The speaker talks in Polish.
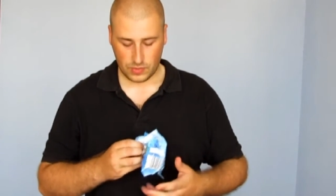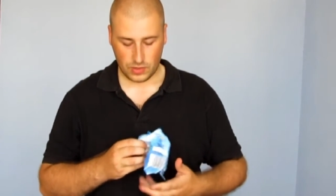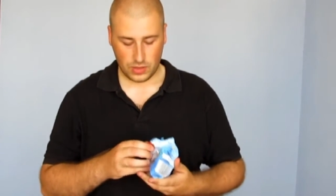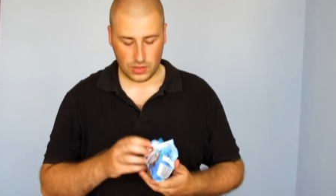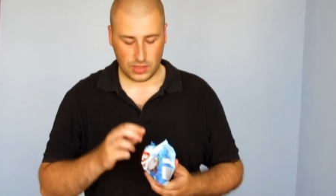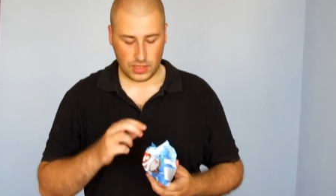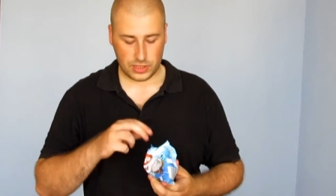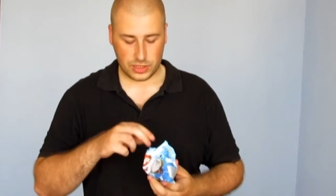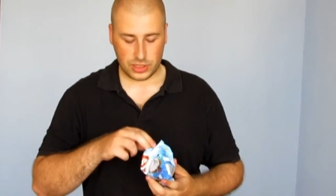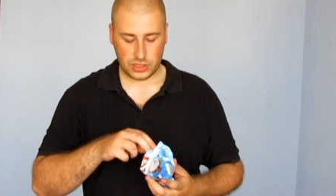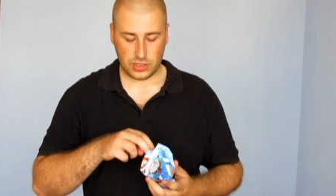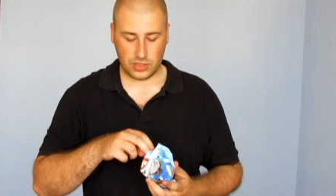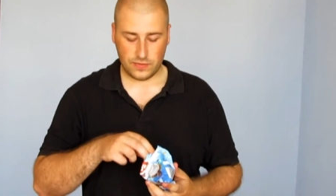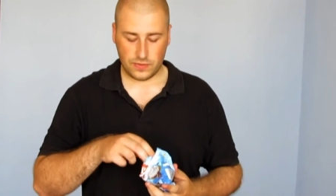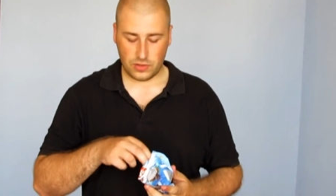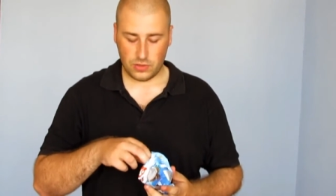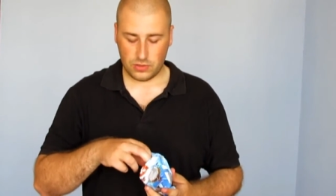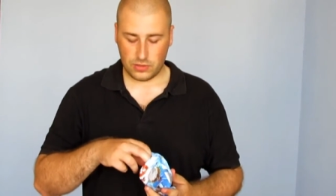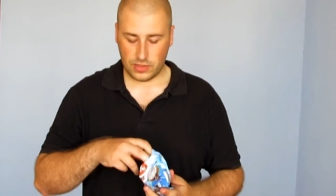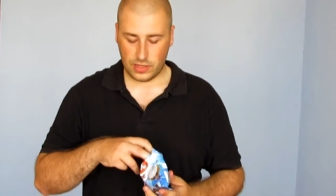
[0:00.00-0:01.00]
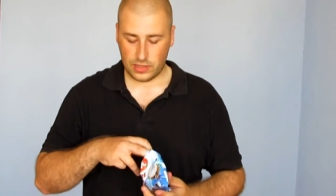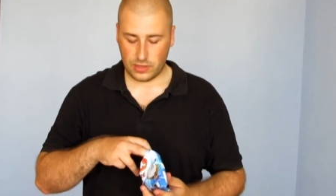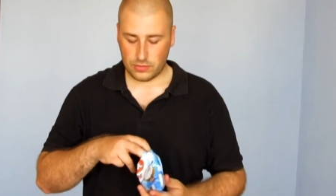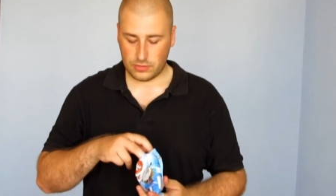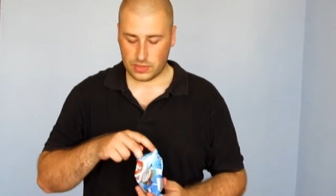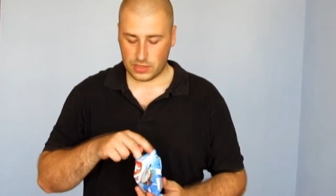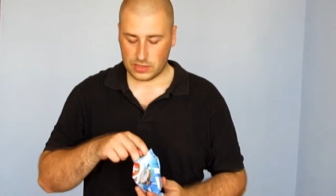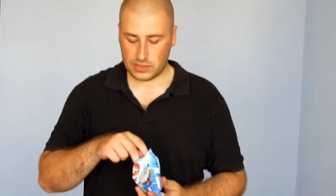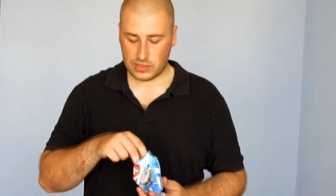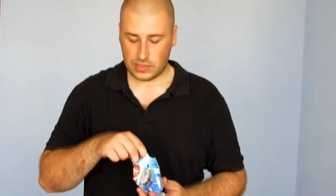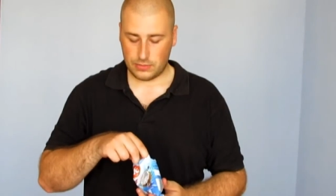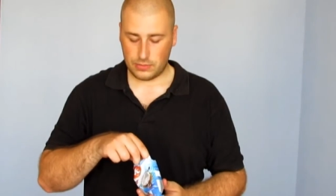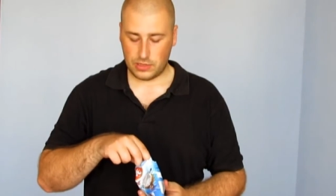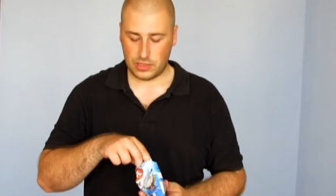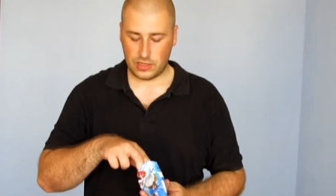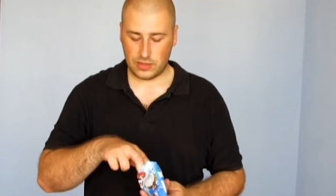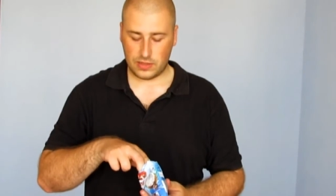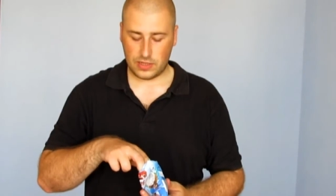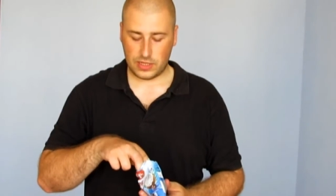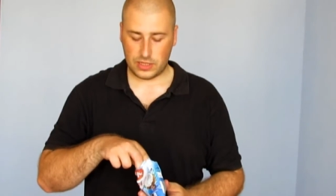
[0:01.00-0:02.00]
Drażetki wyglądają tak samo
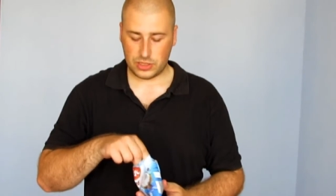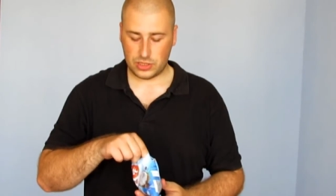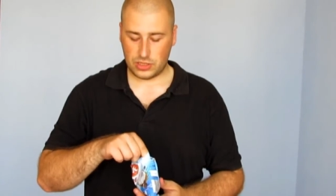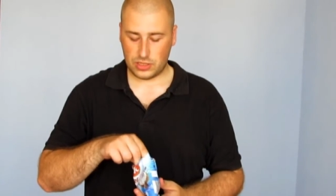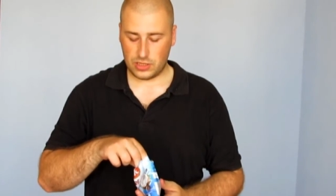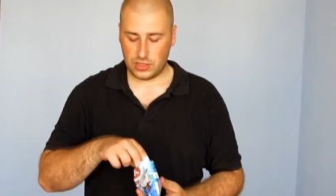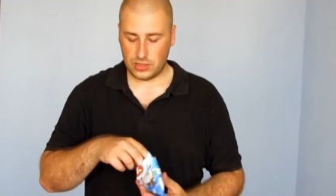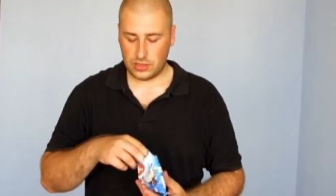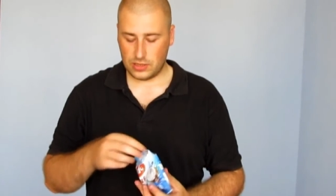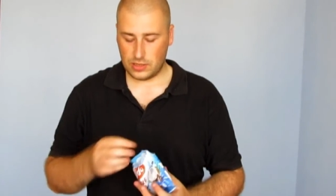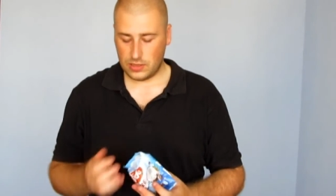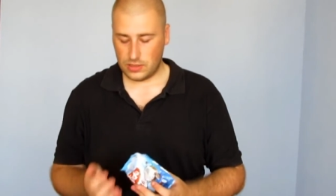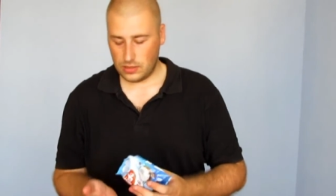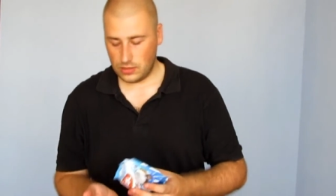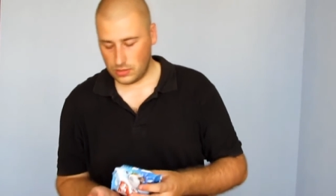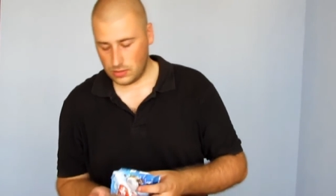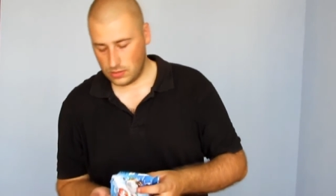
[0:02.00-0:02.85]
jak każde inne.